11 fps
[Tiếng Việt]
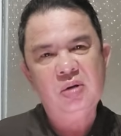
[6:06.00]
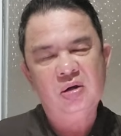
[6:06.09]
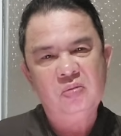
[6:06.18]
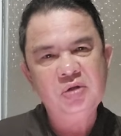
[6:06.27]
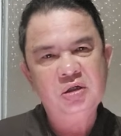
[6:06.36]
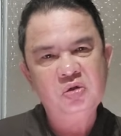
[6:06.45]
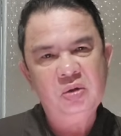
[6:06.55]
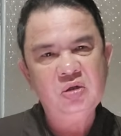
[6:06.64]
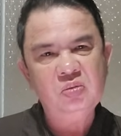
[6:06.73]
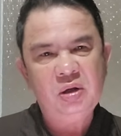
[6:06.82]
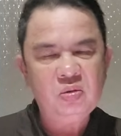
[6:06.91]
vào công dân số
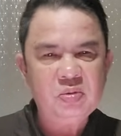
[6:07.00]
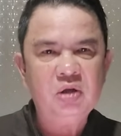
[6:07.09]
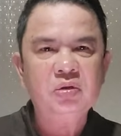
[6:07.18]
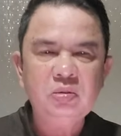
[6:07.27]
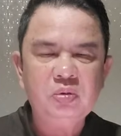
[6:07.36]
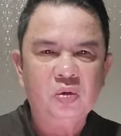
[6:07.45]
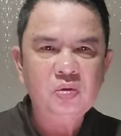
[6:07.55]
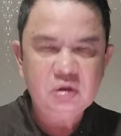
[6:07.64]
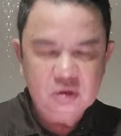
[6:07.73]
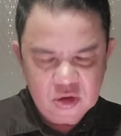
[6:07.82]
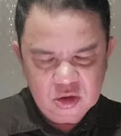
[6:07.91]
mấy số mấy số mấy của chính phủ,
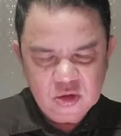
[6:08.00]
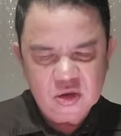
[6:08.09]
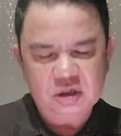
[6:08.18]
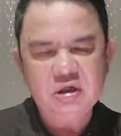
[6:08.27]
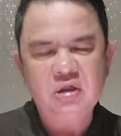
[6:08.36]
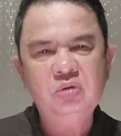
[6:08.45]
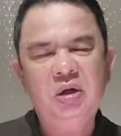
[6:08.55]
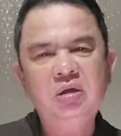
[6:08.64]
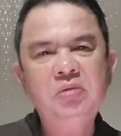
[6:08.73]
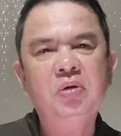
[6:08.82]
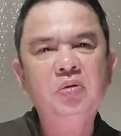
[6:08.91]
nghị định số
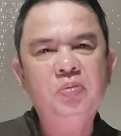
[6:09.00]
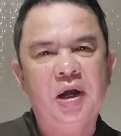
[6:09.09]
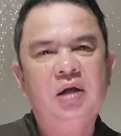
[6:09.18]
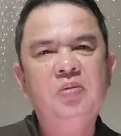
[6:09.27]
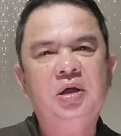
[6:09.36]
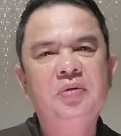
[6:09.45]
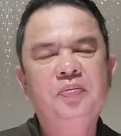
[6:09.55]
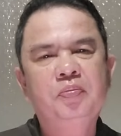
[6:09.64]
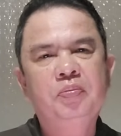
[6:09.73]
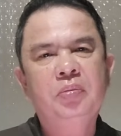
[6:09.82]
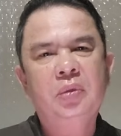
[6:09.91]
mấy chính phủ phạt ông này.
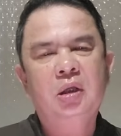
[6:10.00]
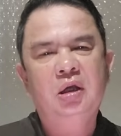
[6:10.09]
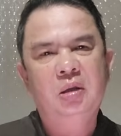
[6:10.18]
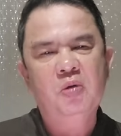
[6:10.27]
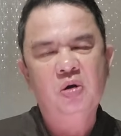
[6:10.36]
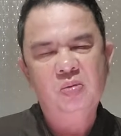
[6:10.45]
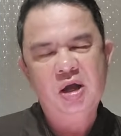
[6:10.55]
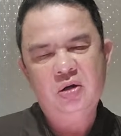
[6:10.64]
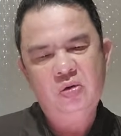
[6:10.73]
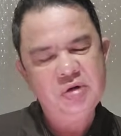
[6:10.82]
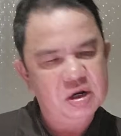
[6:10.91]
Thì Bộ Công
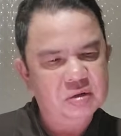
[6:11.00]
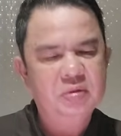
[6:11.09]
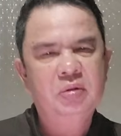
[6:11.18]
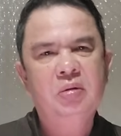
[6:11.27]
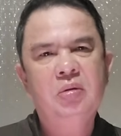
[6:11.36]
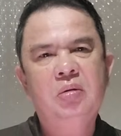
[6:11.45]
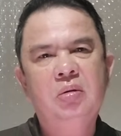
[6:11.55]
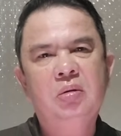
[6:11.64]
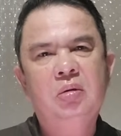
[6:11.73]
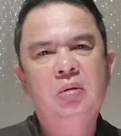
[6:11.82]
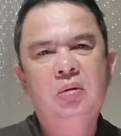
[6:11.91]
an nói rằng
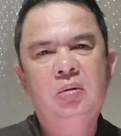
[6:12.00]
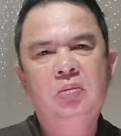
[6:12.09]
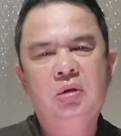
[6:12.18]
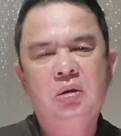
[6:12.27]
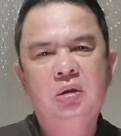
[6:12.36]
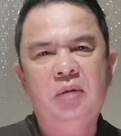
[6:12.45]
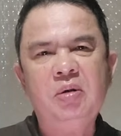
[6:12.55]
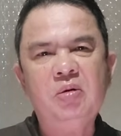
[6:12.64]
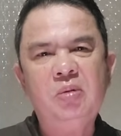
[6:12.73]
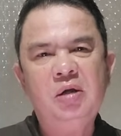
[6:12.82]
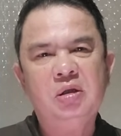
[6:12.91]
giám
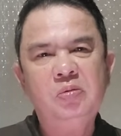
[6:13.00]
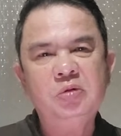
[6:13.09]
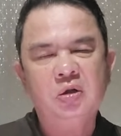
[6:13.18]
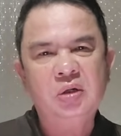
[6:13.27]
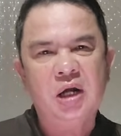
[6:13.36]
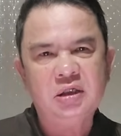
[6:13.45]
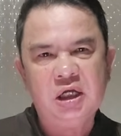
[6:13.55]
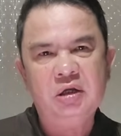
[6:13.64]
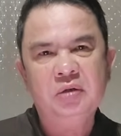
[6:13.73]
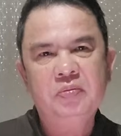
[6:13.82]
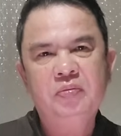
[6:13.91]
đốc công an tỉnh Bình Thuận đã
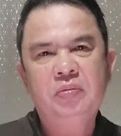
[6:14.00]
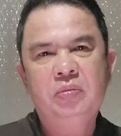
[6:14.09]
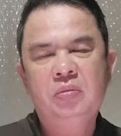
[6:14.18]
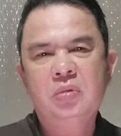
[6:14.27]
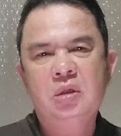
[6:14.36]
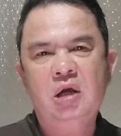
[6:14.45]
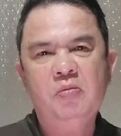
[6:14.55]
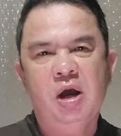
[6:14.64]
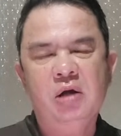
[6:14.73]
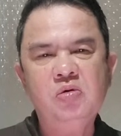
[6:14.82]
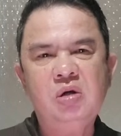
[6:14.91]
sai. Văn
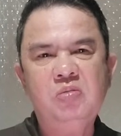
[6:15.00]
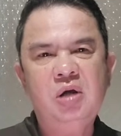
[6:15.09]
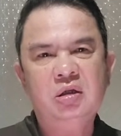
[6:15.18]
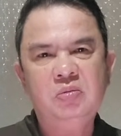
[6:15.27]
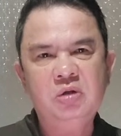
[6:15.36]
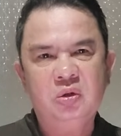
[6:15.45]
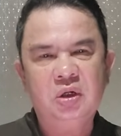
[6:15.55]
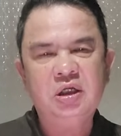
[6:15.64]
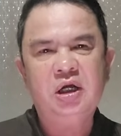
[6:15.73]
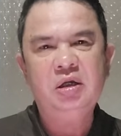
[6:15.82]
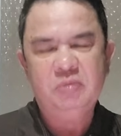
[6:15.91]
bản của công an tỉnh Bình Thuận
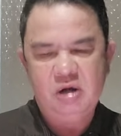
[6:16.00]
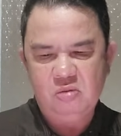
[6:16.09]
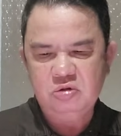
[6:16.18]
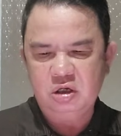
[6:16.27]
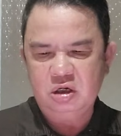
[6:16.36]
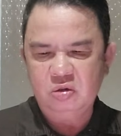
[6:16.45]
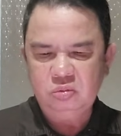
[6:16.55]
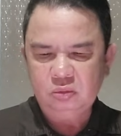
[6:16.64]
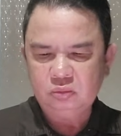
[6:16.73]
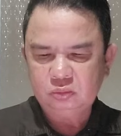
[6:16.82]
đã sai và ông Kỳ là đúng.